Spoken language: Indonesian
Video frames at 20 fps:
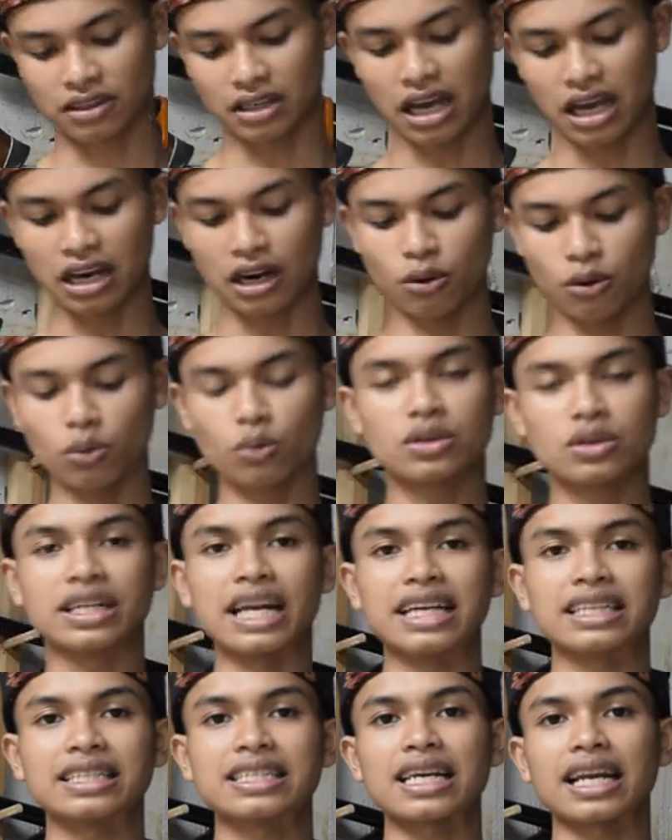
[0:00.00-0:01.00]
kalau
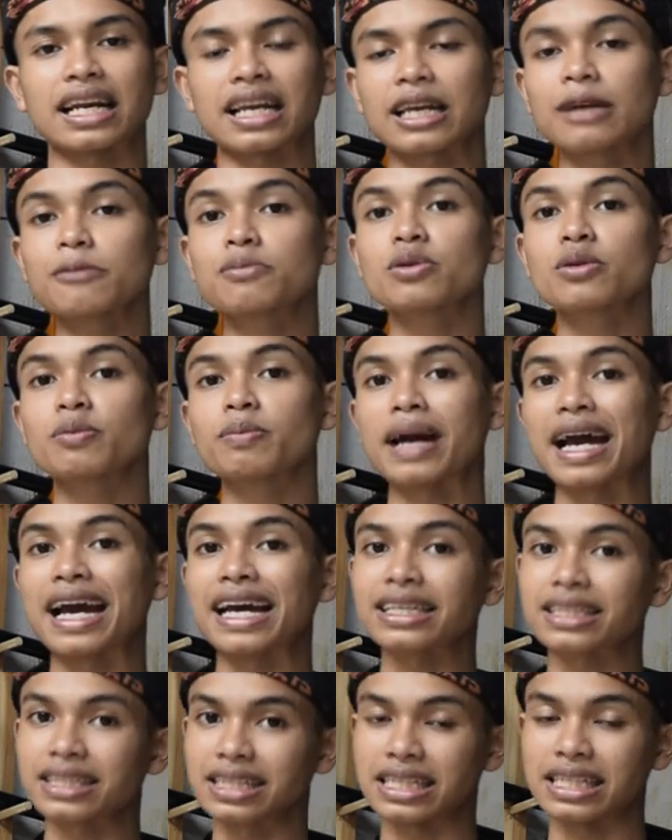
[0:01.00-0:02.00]
udah 1000
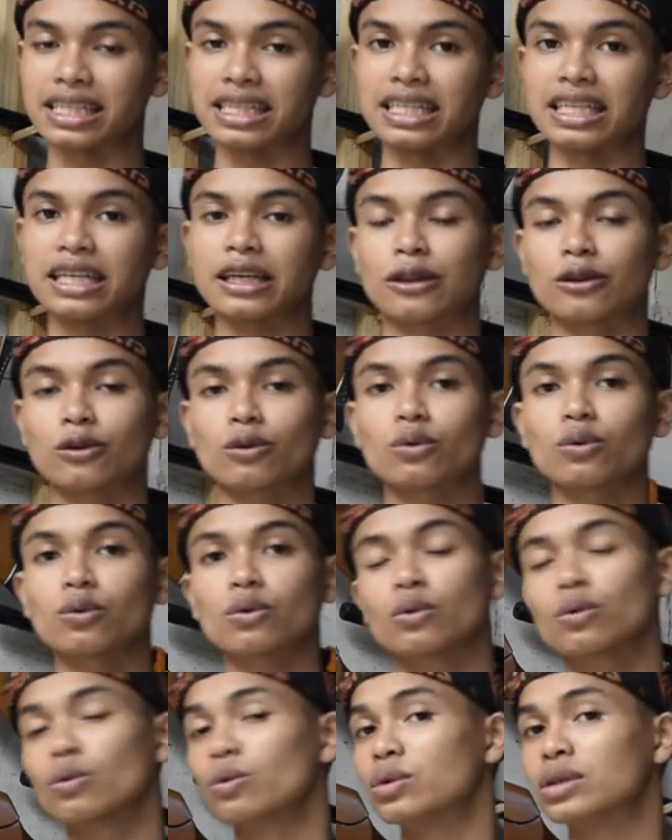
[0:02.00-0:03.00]
PSI
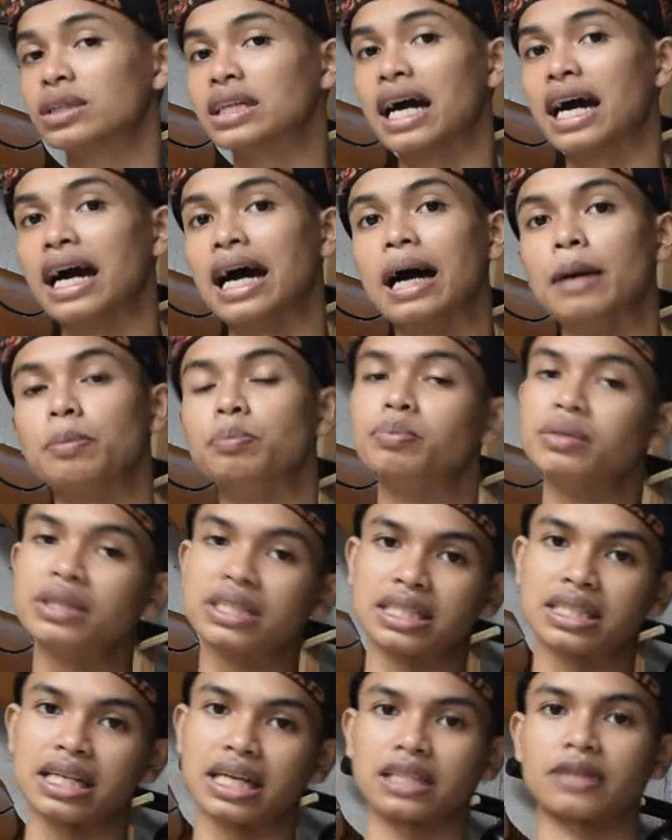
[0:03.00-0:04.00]
itu udah
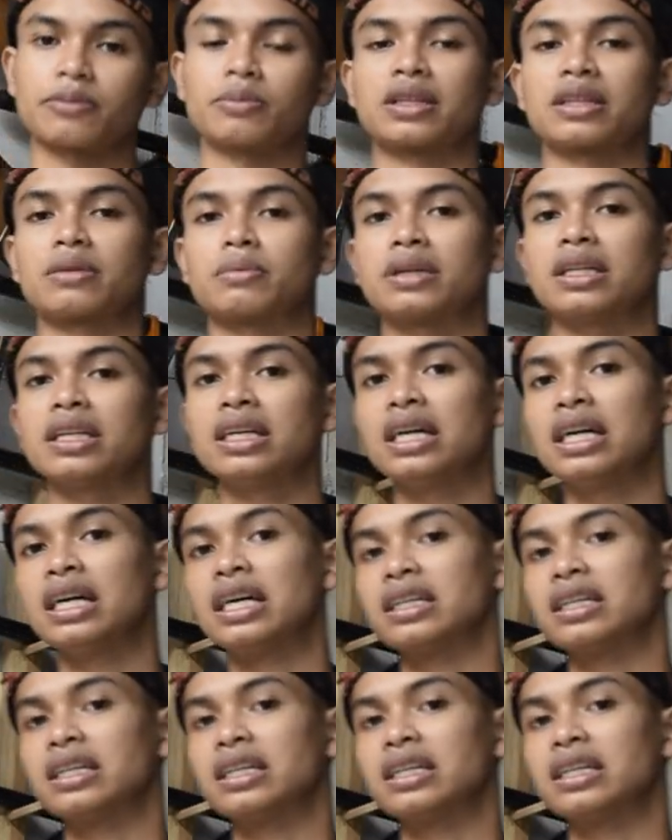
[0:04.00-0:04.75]
habis ya teman-teman